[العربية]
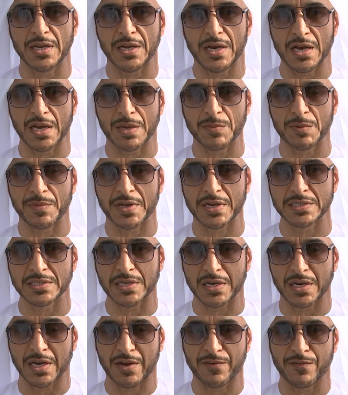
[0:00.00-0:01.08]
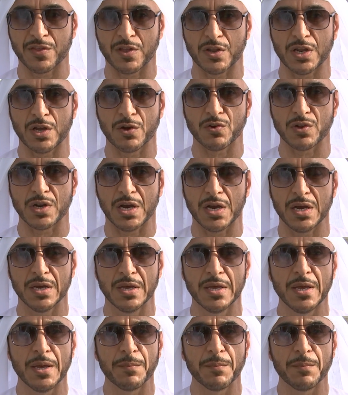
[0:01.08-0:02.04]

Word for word: حاكم اماره الشارقه حفظ الله ورعاه